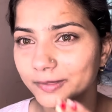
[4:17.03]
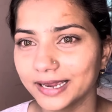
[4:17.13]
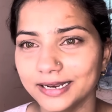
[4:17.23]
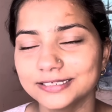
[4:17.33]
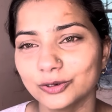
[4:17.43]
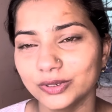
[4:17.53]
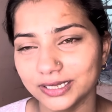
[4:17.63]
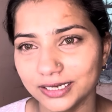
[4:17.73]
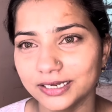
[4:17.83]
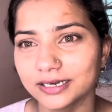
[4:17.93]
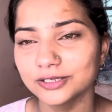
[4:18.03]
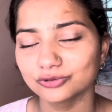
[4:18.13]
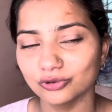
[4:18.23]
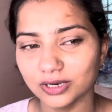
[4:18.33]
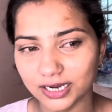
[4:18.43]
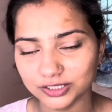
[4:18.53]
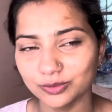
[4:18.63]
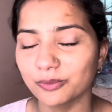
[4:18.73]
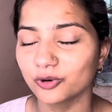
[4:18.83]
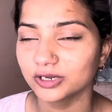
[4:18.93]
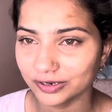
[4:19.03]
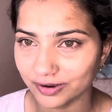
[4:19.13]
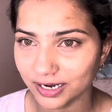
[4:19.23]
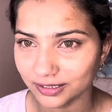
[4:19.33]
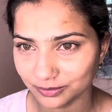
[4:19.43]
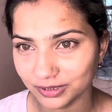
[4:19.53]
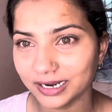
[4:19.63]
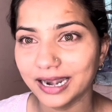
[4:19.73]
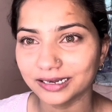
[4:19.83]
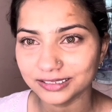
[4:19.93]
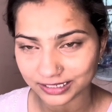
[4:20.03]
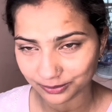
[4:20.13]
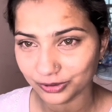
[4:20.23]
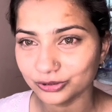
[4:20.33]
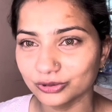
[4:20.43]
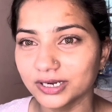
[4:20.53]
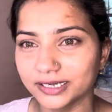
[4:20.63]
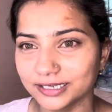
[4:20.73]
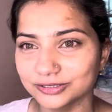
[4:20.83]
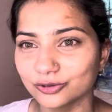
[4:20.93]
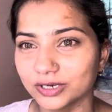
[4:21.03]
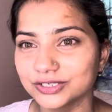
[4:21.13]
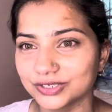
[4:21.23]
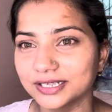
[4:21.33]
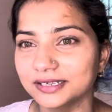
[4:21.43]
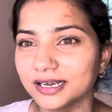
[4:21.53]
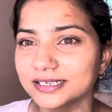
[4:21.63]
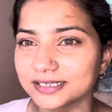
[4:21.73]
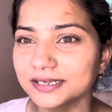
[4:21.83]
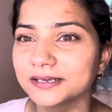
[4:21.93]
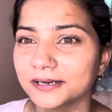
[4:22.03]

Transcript: अरे चलो ठीक है इसको लास्ट में अबोर्ट करवाना था बट एटलीस्ट अभी तो थोड़ी टेंशन होनी चाहिए थी ना इसकी